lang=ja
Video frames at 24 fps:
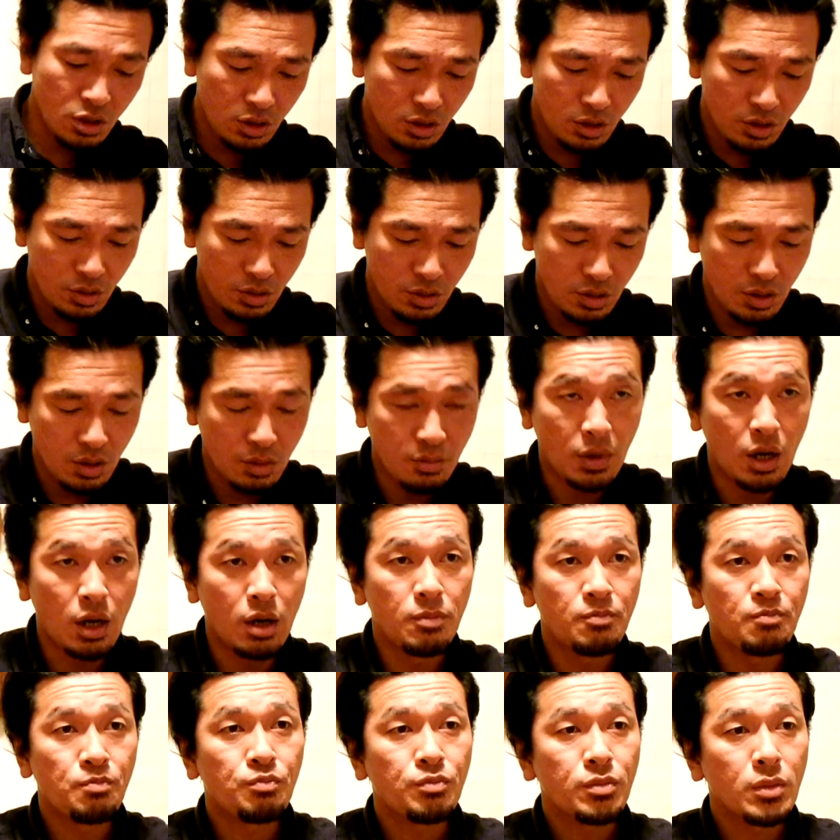ですね今
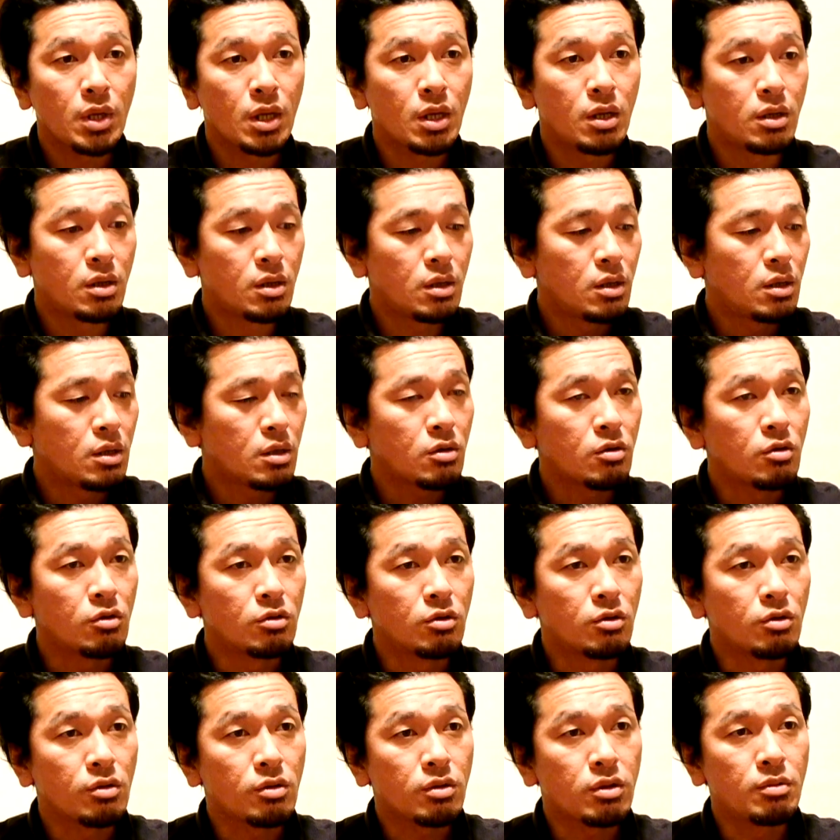こ
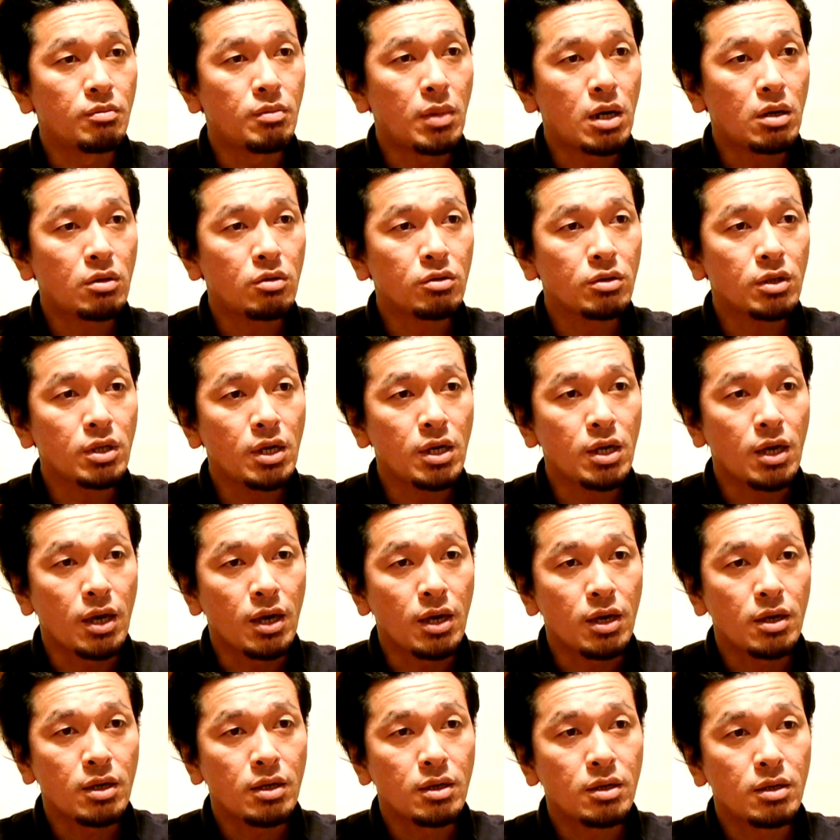のスマホで
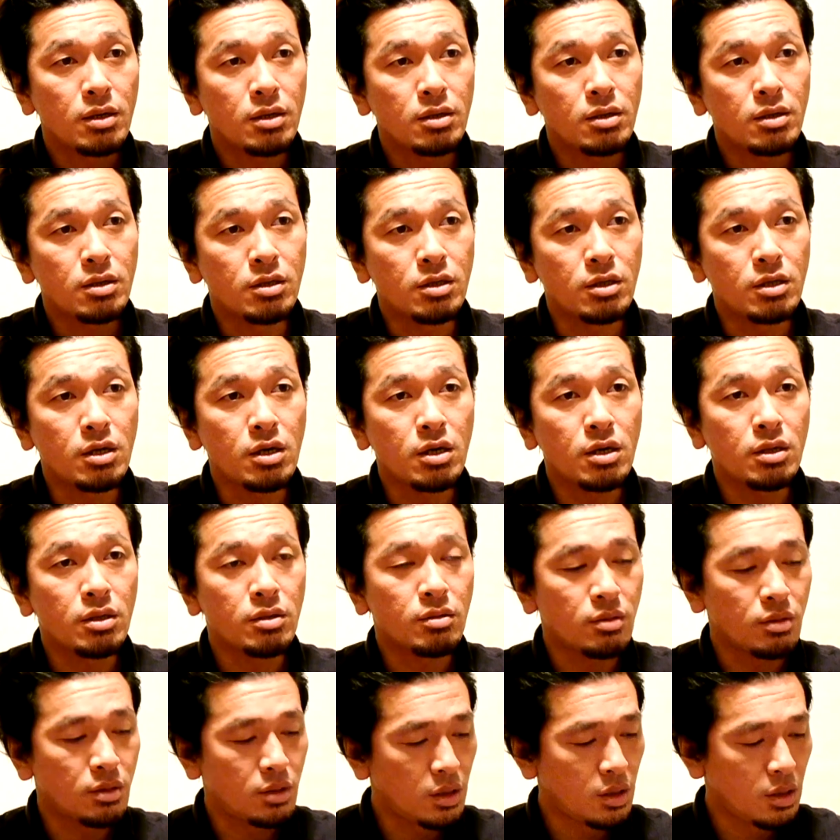時系
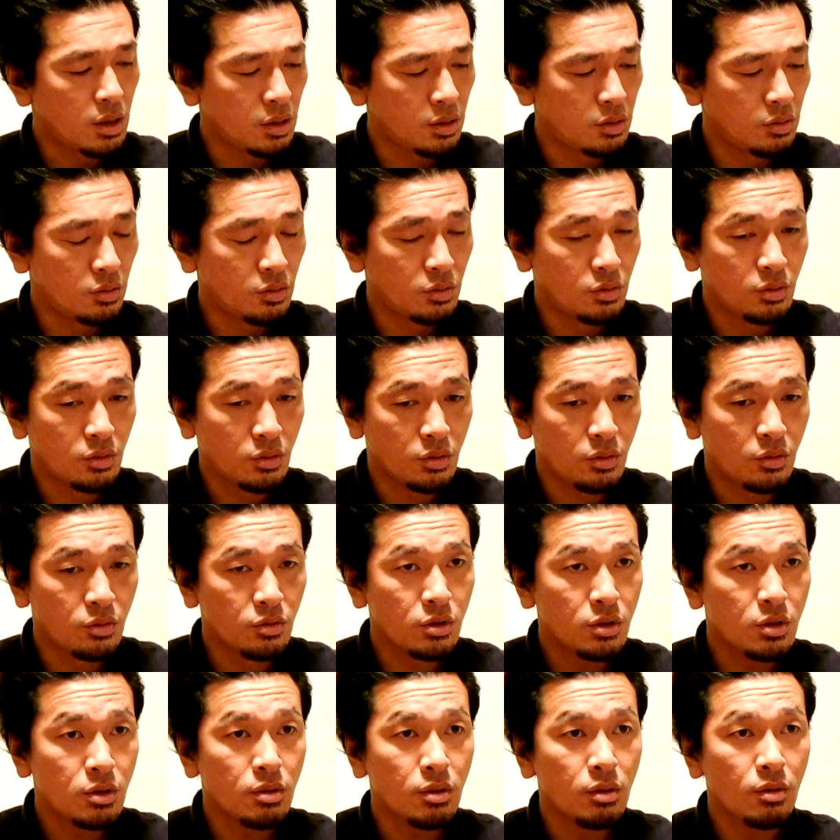列であの温
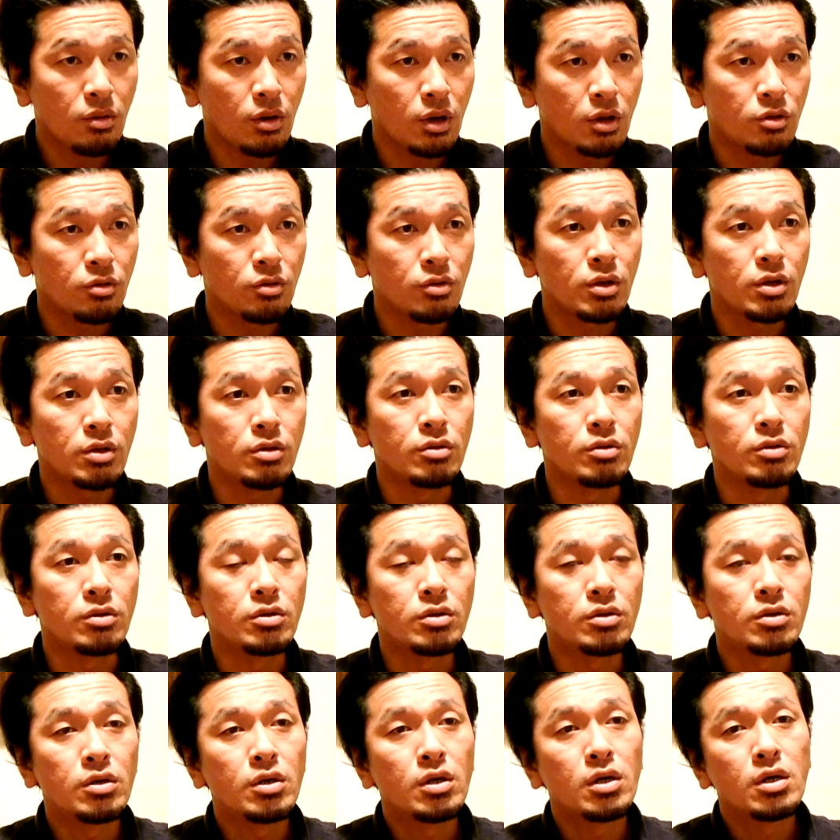湿度が取れる
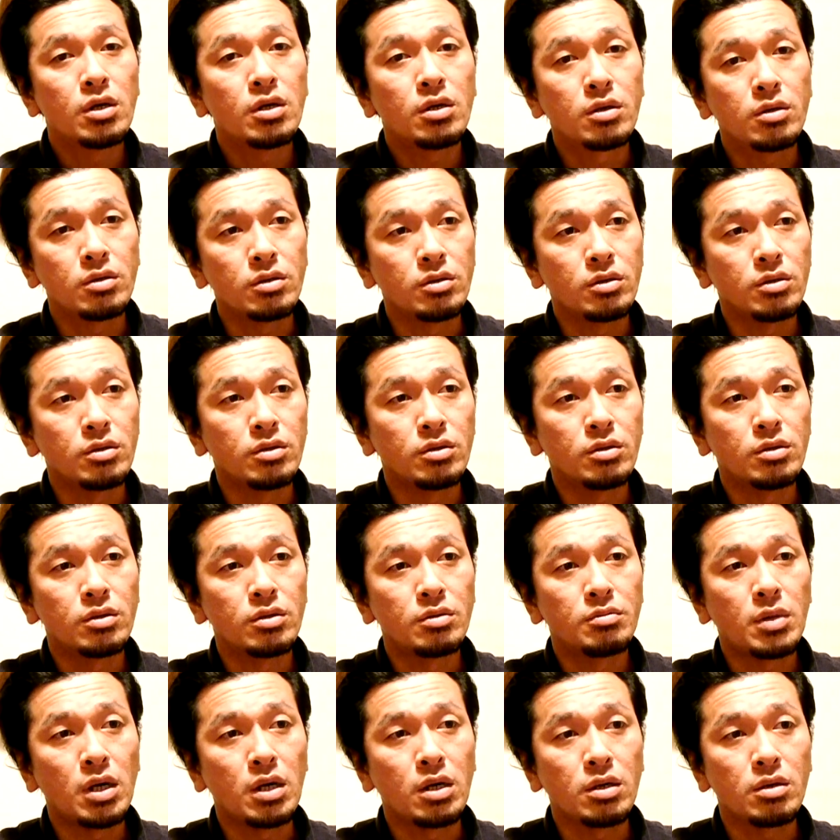
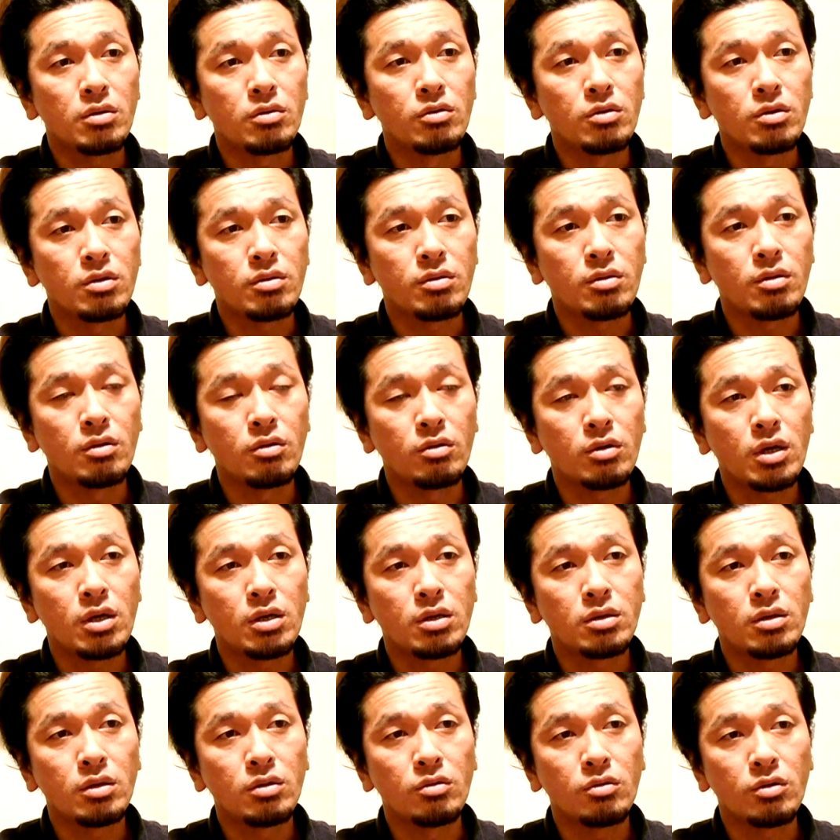まあ、温湿度計っ
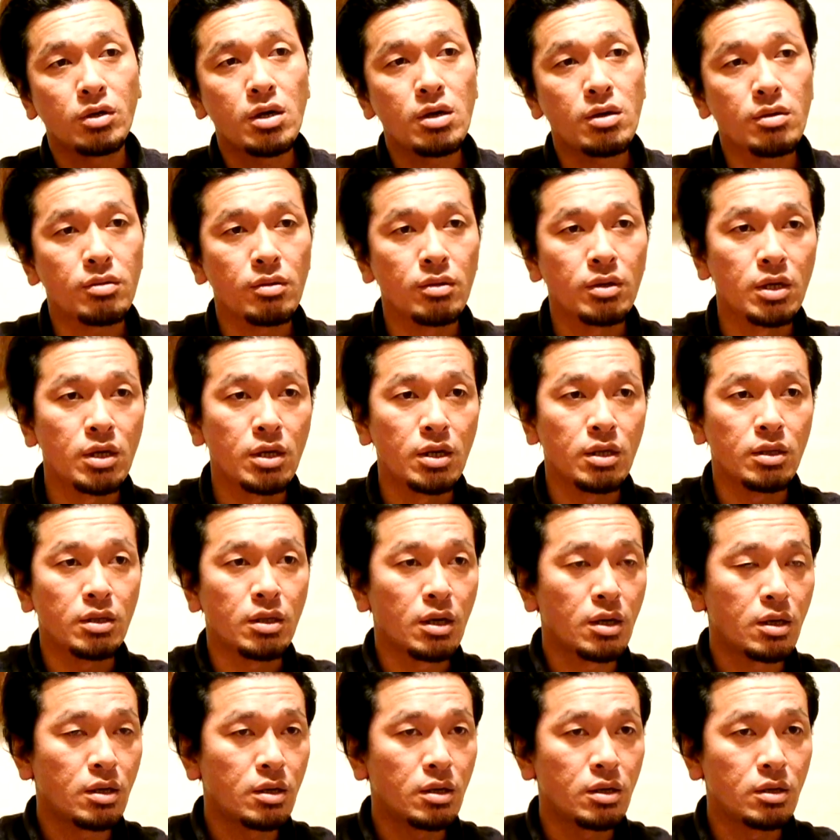ていうのをケースに入れ
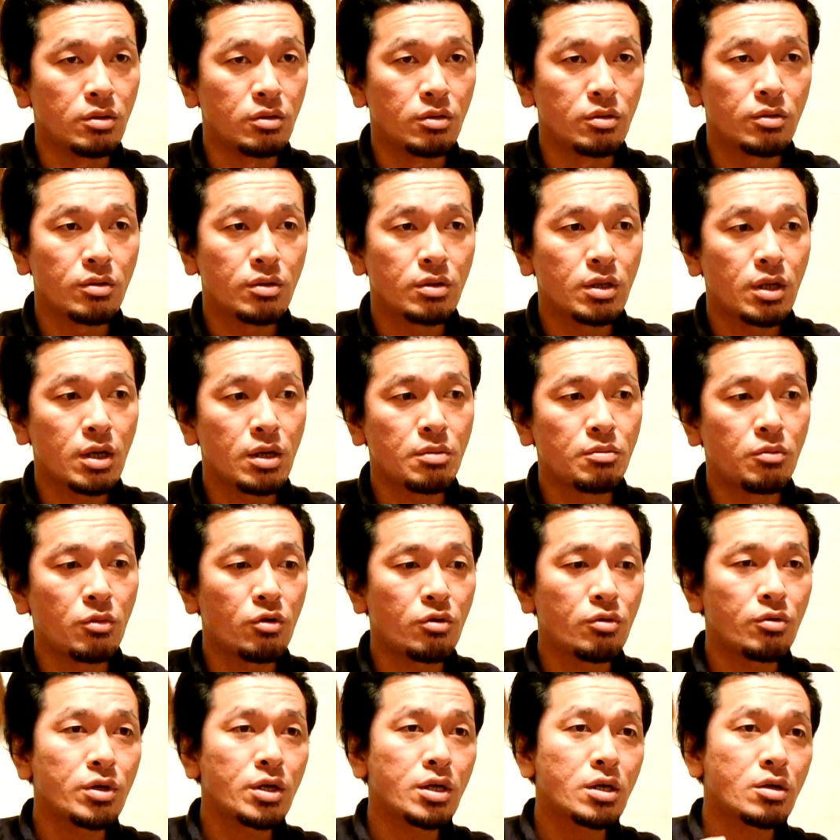ているでも
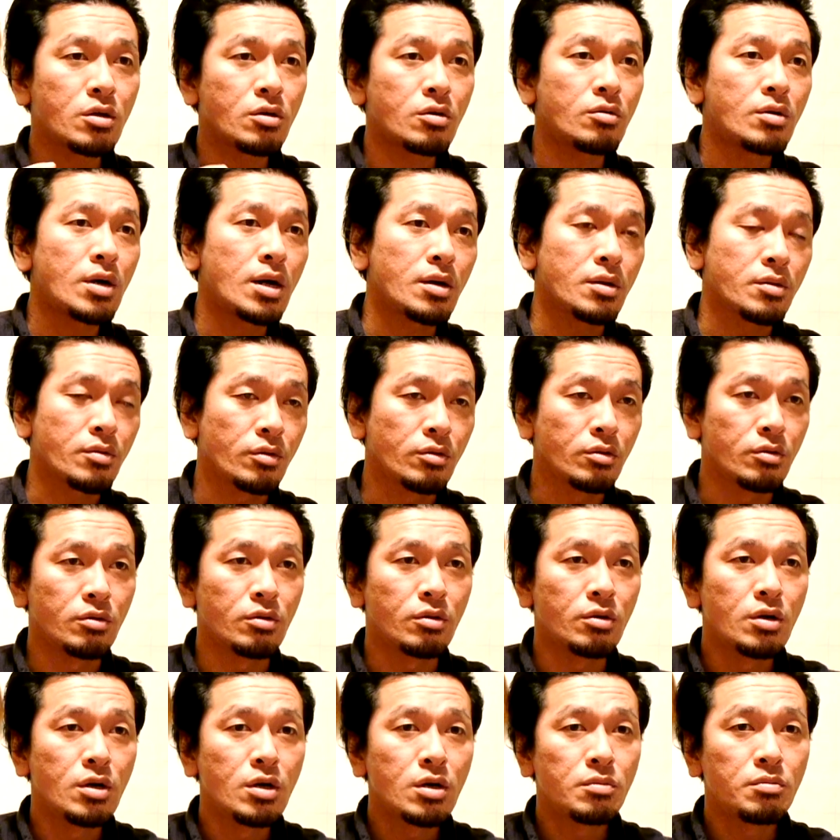う一個はその
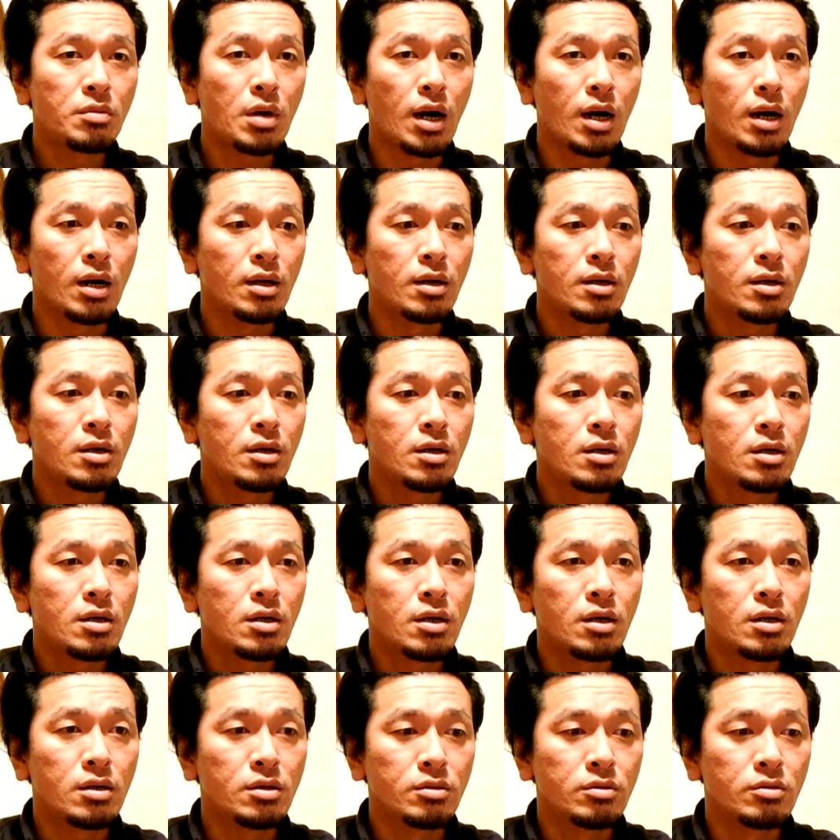ま
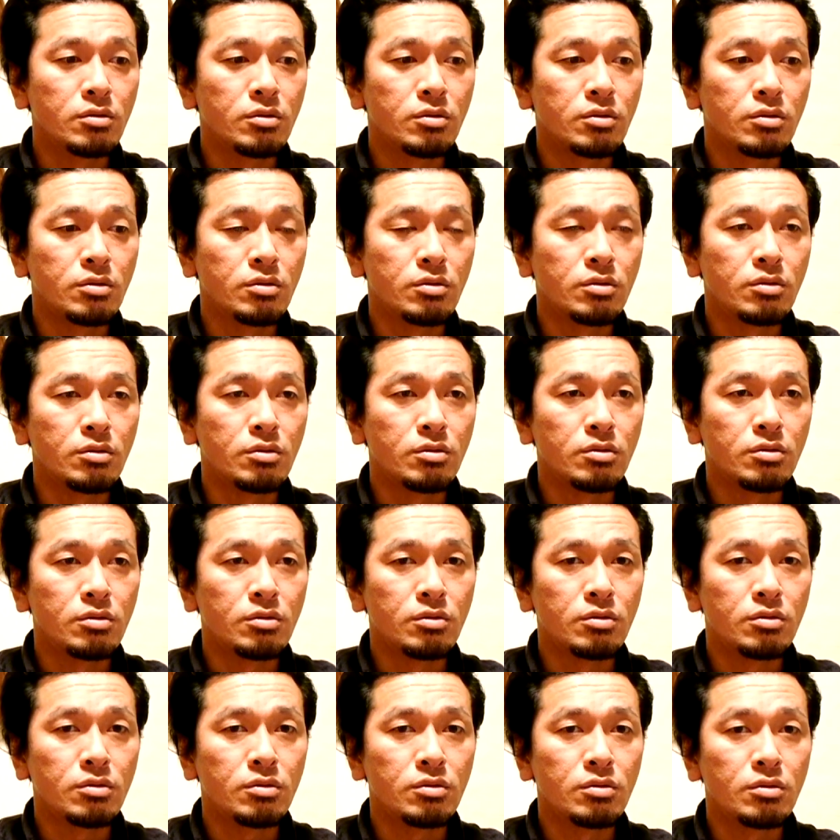ああのー、
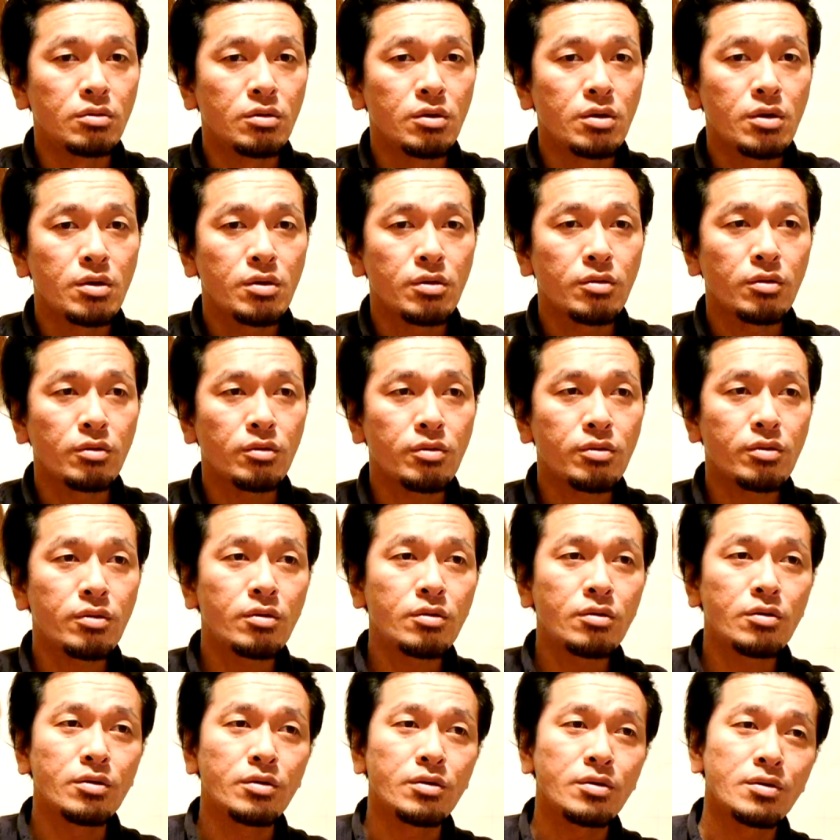そのす
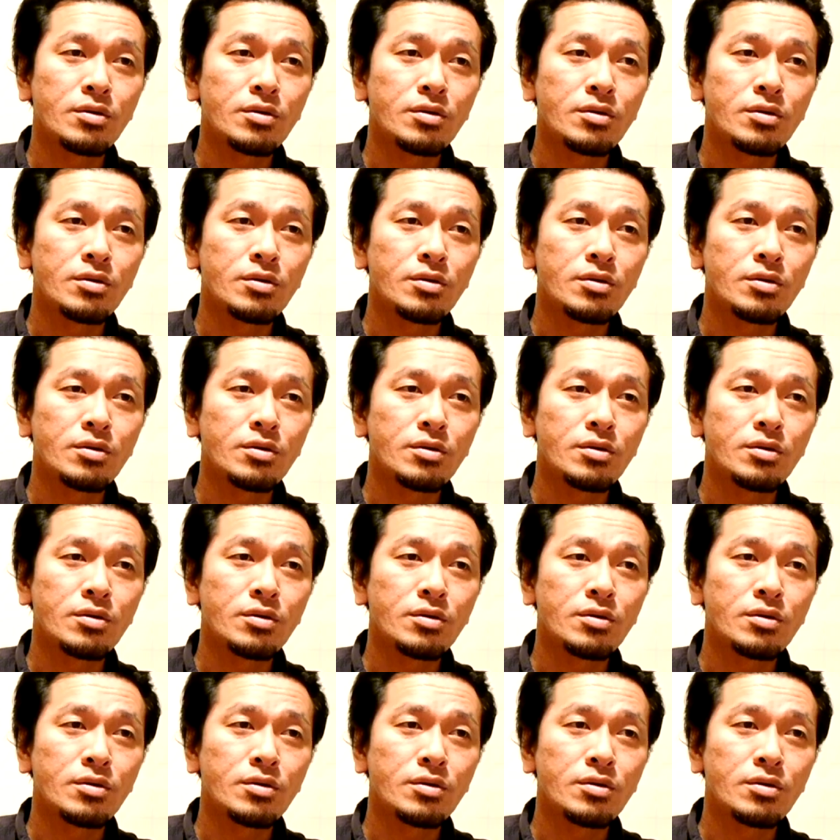ぐ